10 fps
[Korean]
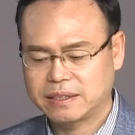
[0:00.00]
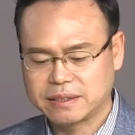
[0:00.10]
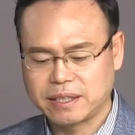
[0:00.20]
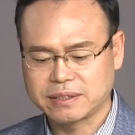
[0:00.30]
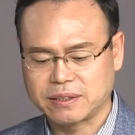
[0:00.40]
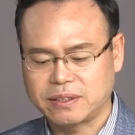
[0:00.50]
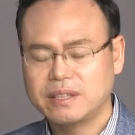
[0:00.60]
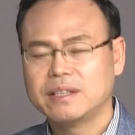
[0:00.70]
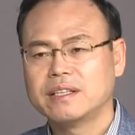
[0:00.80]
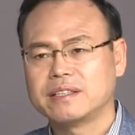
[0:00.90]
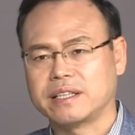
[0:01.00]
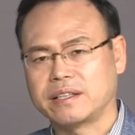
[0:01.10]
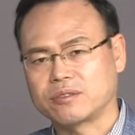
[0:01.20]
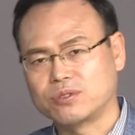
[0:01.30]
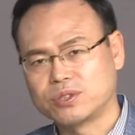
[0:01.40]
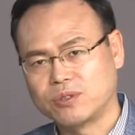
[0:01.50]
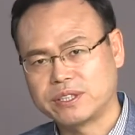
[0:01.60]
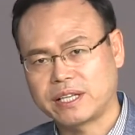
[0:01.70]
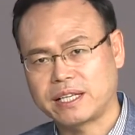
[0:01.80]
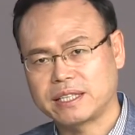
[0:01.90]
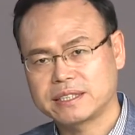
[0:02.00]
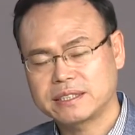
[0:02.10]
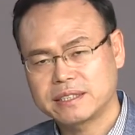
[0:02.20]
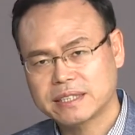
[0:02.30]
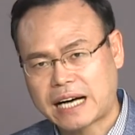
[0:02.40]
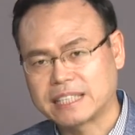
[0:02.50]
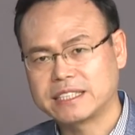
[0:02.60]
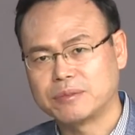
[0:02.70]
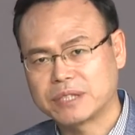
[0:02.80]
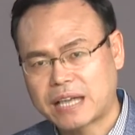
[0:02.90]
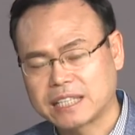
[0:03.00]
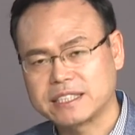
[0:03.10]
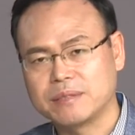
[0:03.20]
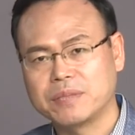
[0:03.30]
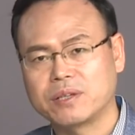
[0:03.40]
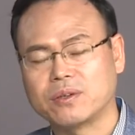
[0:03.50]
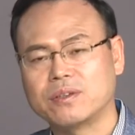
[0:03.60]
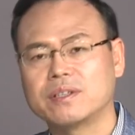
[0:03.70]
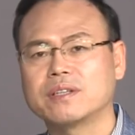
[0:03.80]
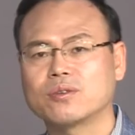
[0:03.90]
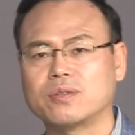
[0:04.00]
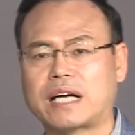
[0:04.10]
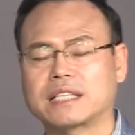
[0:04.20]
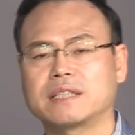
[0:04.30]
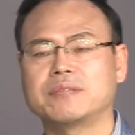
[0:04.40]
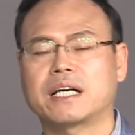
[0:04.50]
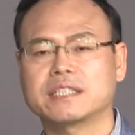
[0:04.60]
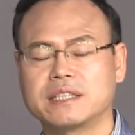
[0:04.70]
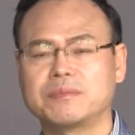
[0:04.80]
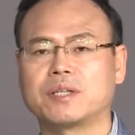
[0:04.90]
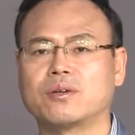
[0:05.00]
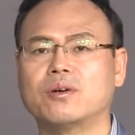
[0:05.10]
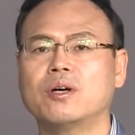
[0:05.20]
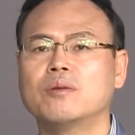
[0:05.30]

그래서 예, 구성원들의 강점은 강점대로 또 약점은 약점대로